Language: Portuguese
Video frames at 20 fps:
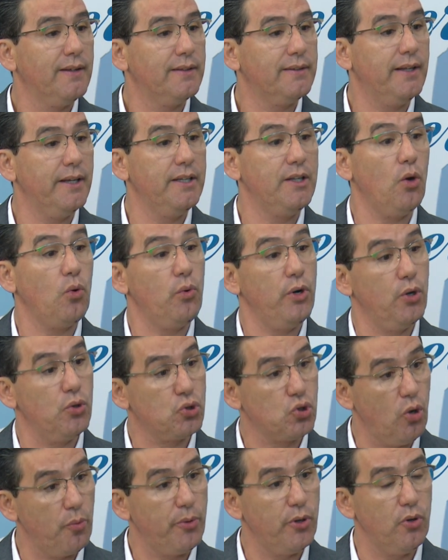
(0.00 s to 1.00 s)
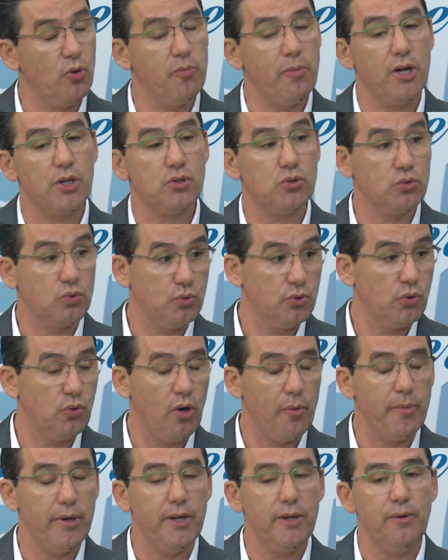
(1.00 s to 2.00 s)
Né? Inaugurei o Shopping Rio Mar junto com o tio
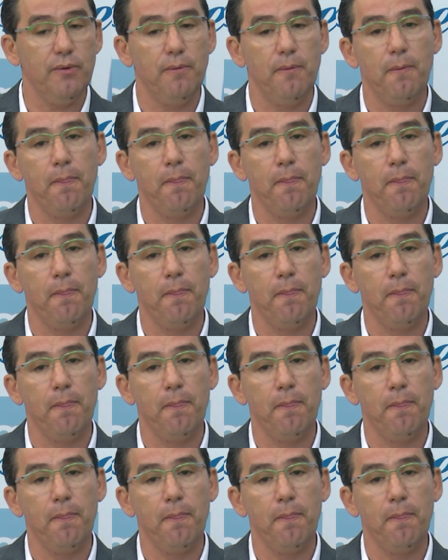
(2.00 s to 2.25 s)
Armênio.